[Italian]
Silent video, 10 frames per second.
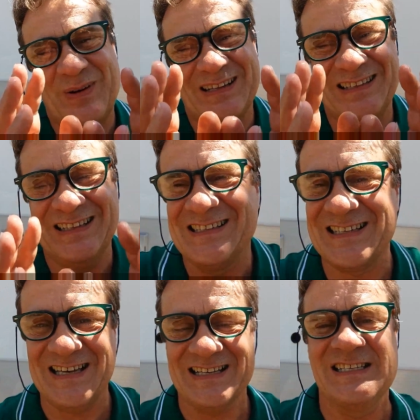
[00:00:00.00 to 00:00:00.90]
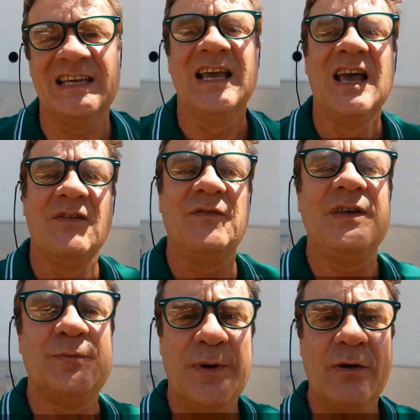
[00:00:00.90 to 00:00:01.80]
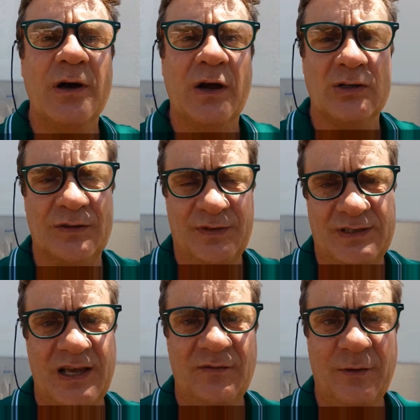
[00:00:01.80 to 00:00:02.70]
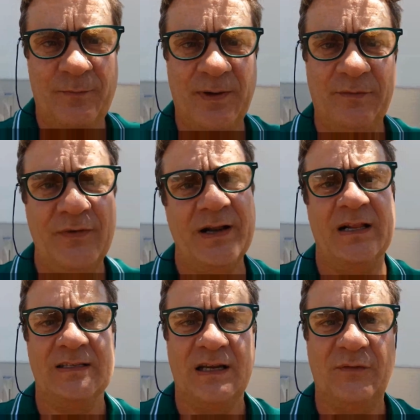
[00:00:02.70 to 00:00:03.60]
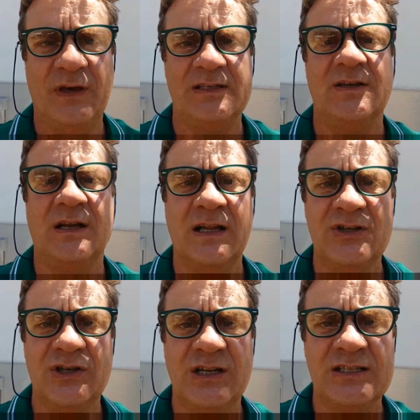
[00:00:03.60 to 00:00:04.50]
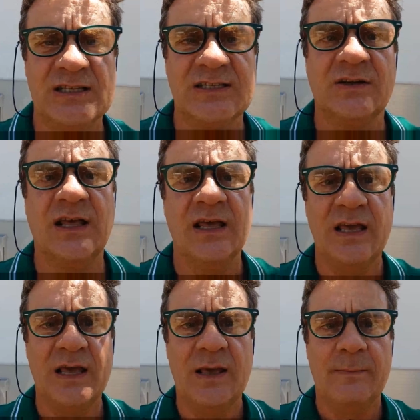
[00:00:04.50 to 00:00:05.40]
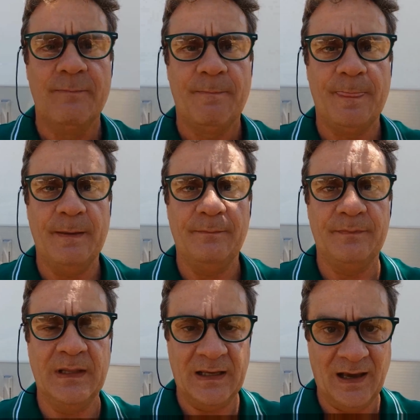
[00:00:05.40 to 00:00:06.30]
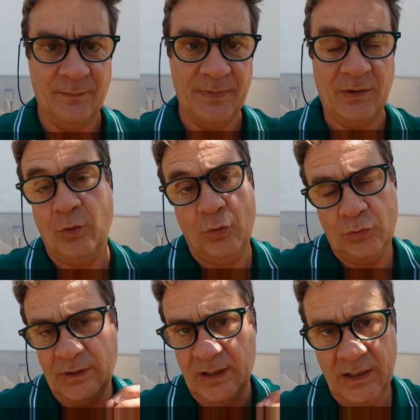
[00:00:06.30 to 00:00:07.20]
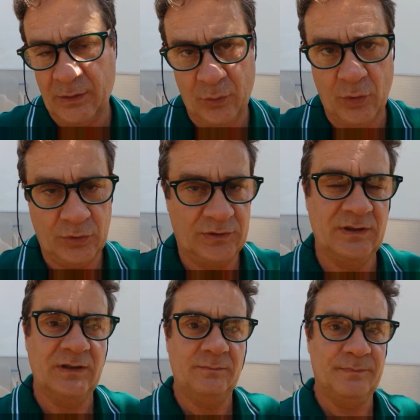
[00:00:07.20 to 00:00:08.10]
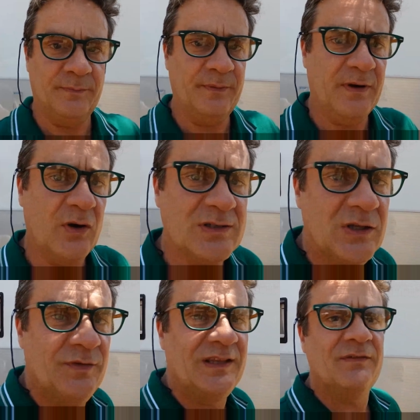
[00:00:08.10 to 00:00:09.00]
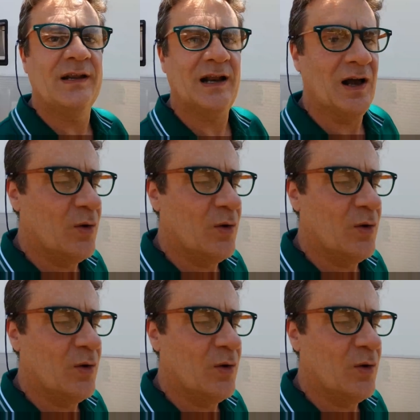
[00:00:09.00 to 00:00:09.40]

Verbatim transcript: a parte gli scherzi vi spiego che cosa vi serve per fare la sanificazione e l'igienizzazione del camper o della roulotte per prima cosa dovete avere